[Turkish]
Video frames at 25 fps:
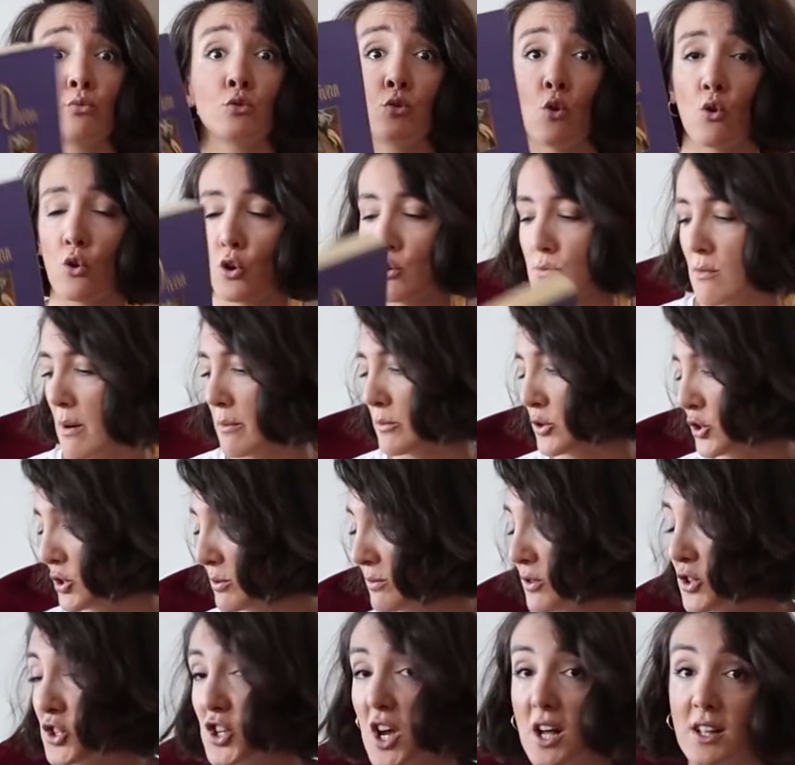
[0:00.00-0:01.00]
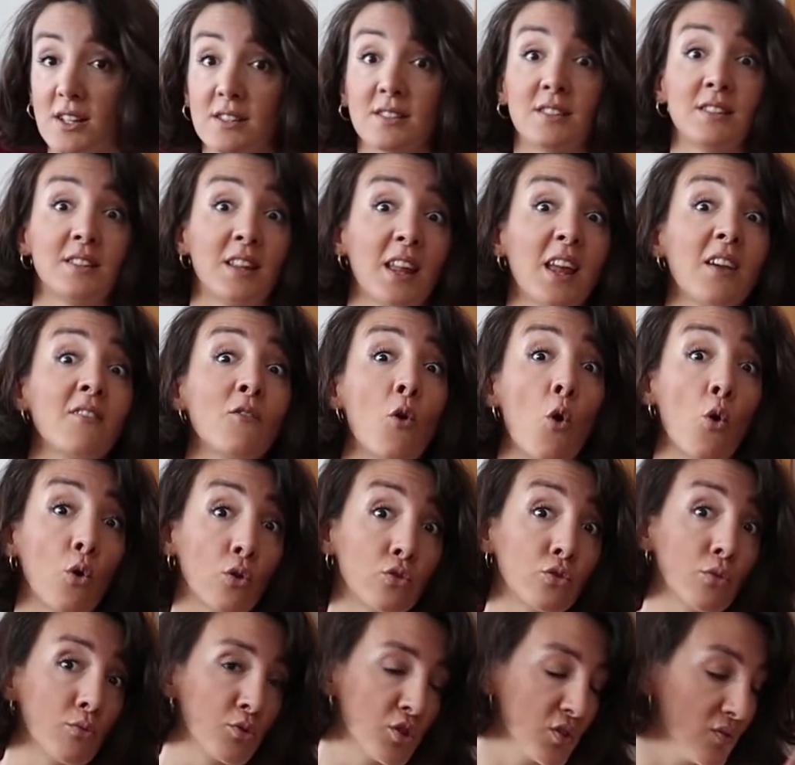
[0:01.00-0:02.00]
Bunu okumamıştım. Nietzsche ağladığındayı
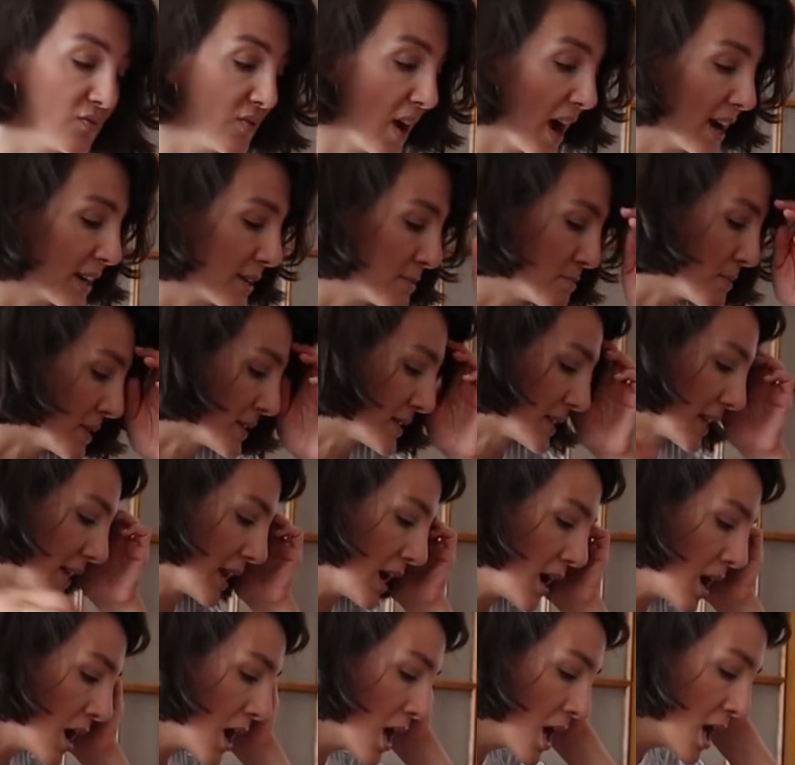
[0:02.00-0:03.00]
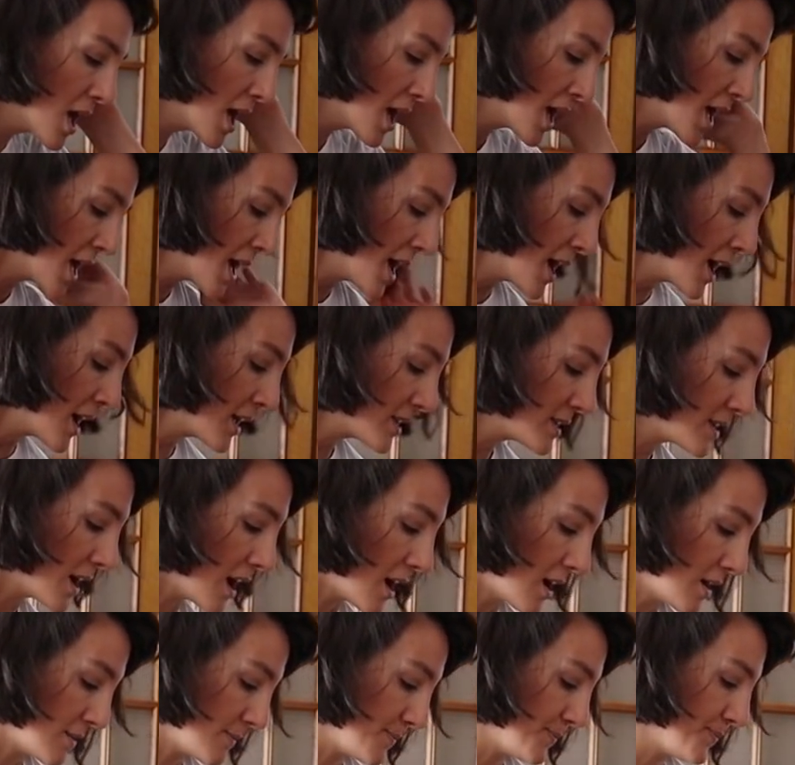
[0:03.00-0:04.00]
okuduğum için verdim mesela.
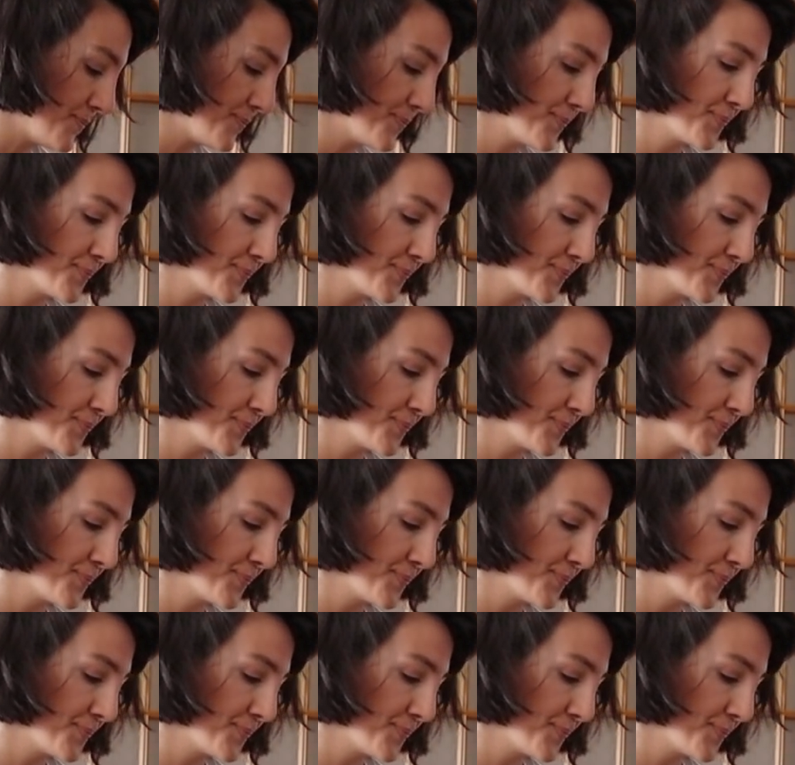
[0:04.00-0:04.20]
Ya